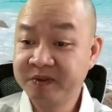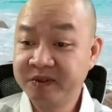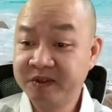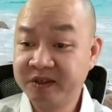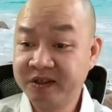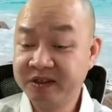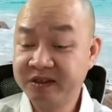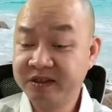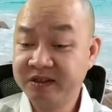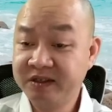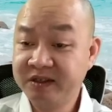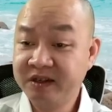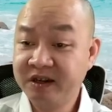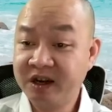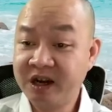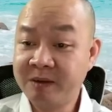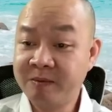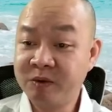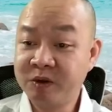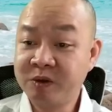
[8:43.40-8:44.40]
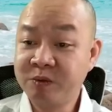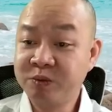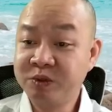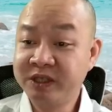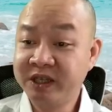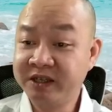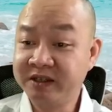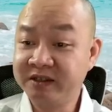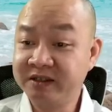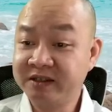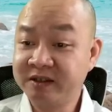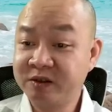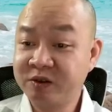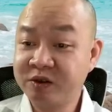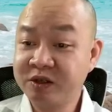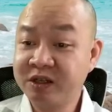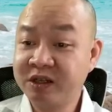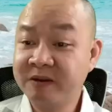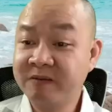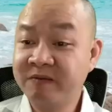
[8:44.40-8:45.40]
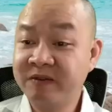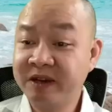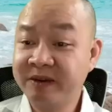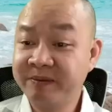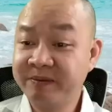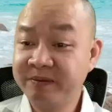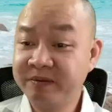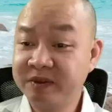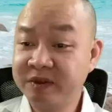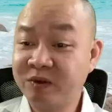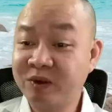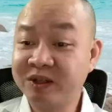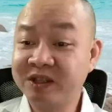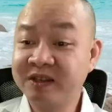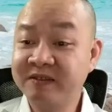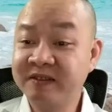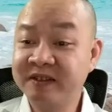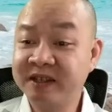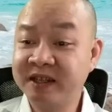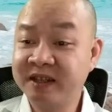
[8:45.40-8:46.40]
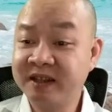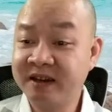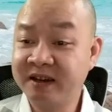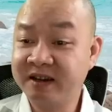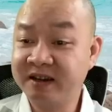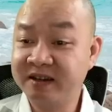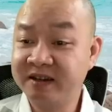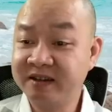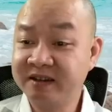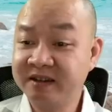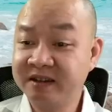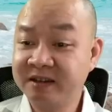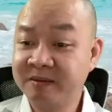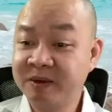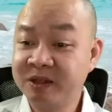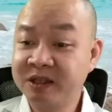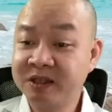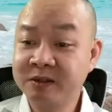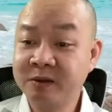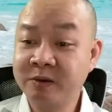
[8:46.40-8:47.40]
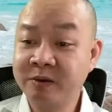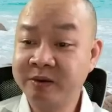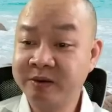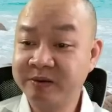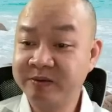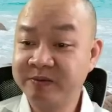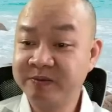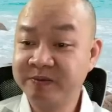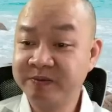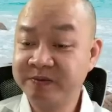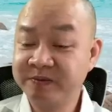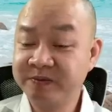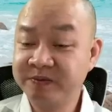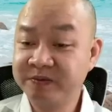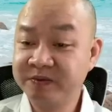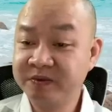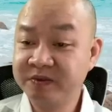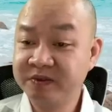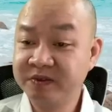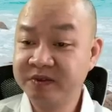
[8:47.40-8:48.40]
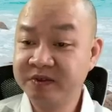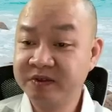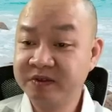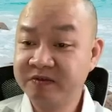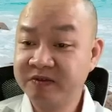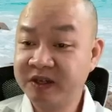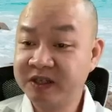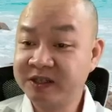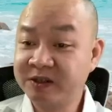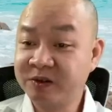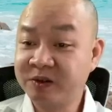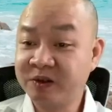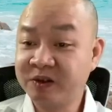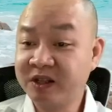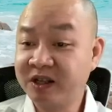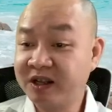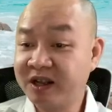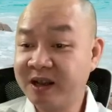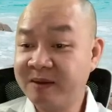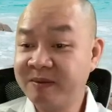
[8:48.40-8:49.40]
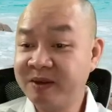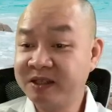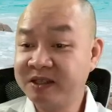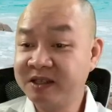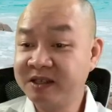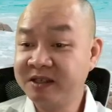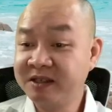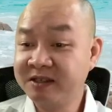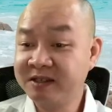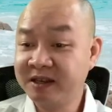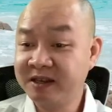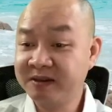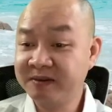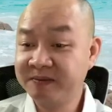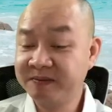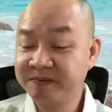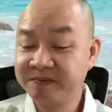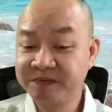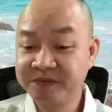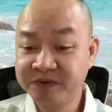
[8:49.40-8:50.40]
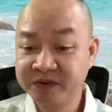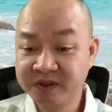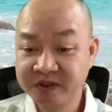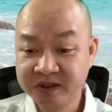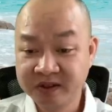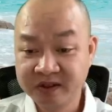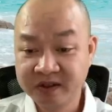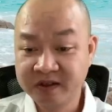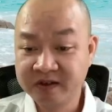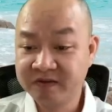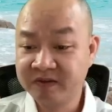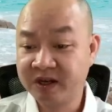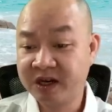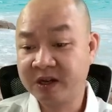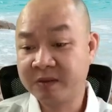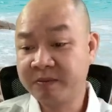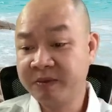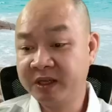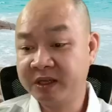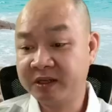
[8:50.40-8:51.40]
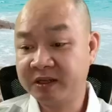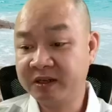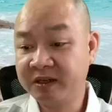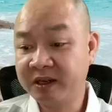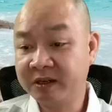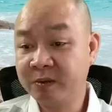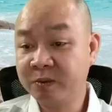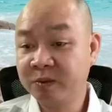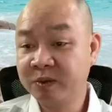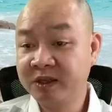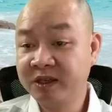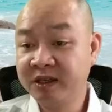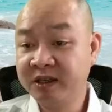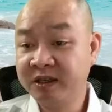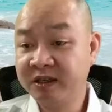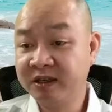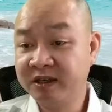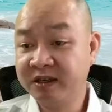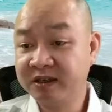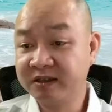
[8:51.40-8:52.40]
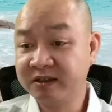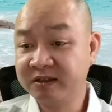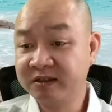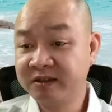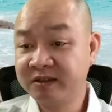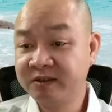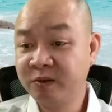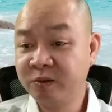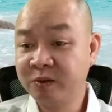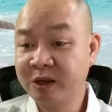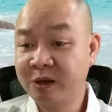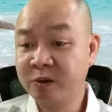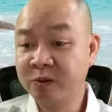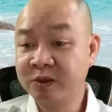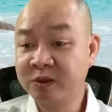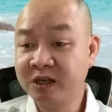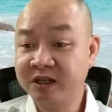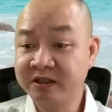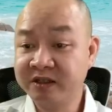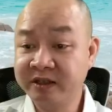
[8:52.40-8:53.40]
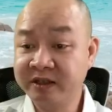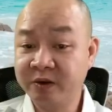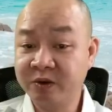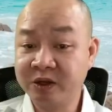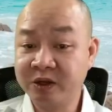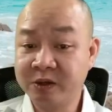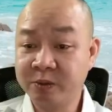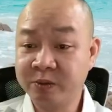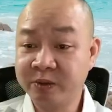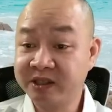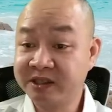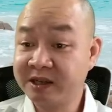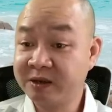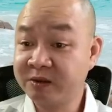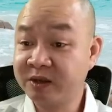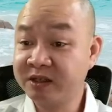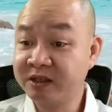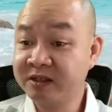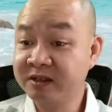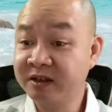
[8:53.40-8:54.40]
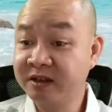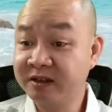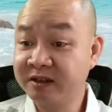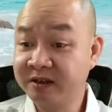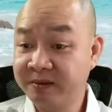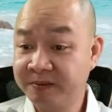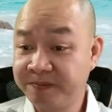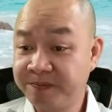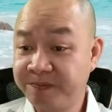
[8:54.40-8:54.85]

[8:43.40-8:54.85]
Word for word: Đấy. Là một công trình sau đó được cấp phép hoàn thiện với giấy tờ, các bác thấy đúng, và sau đó rằng a bê xê ghi dét, và đặc biệt là công ty trúng thầu rất là nhiều là công ty Sao Thái Dương nữa,